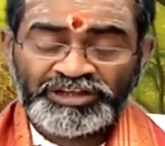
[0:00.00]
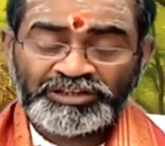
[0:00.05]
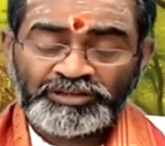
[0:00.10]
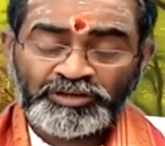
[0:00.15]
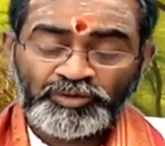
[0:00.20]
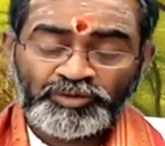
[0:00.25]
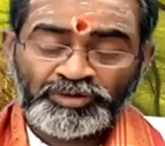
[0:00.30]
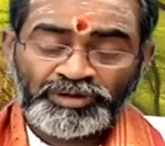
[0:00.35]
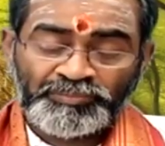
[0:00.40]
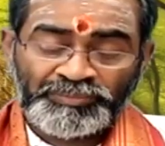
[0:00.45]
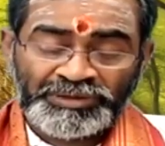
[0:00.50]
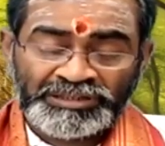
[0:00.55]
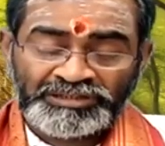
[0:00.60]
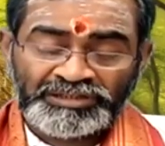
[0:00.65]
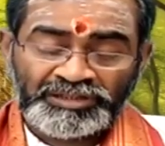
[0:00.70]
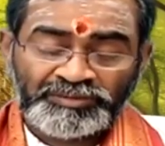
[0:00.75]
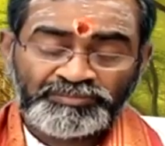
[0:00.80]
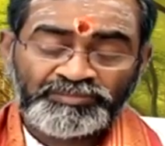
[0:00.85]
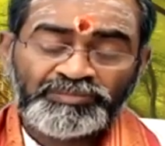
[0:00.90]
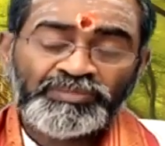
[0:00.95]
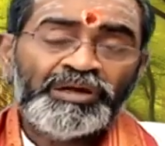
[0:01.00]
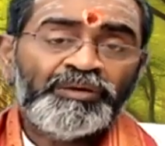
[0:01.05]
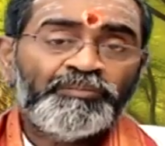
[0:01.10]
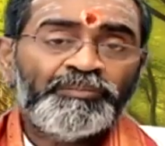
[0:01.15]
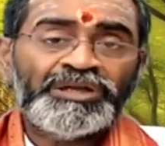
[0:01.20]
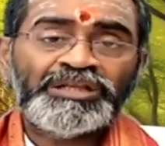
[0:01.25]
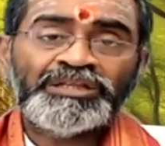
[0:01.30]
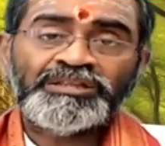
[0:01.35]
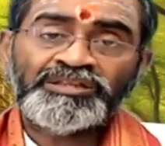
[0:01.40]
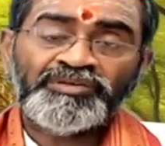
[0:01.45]
ఋగ్వేదంలో ఉన్న మంత్రం
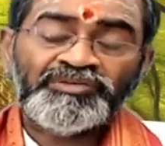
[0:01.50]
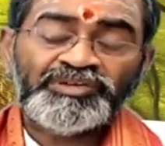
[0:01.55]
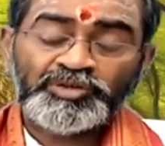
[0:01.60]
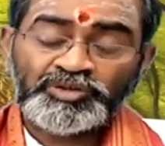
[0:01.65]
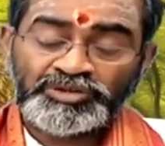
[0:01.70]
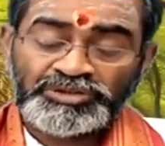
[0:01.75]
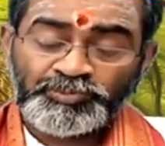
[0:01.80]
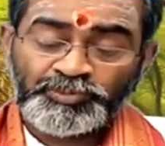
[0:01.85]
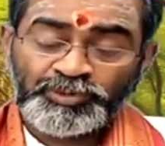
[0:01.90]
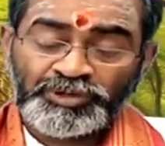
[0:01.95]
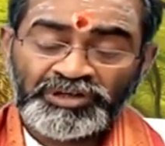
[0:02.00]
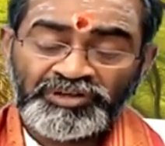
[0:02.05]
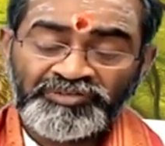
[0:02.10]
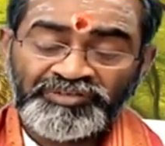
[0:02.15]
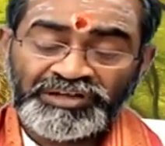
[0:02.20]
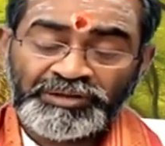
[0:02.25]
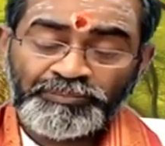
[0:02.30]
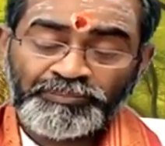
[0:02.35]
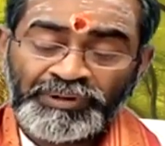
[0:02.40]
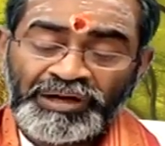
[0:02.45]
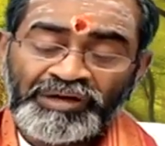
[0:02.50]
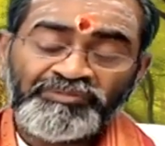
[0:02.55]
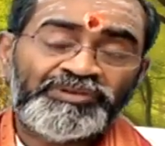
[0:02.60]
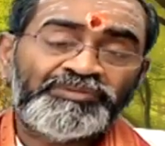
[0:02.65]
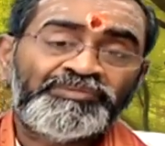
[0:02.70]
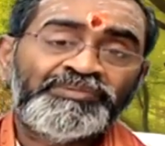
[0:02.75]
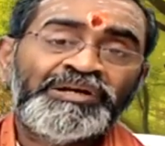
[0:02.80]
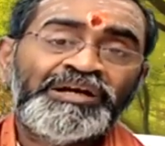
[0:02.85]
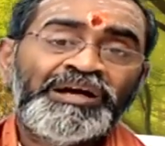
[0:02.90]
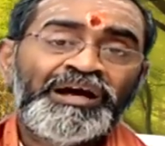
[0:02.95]
మనం ఇంతవరకు చెప్పుకున్నటువంటి
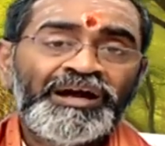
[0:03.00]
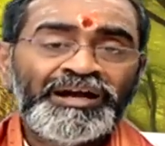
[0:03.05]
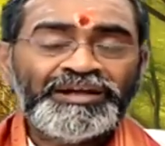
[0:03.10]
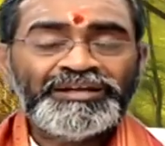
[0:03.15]
భావం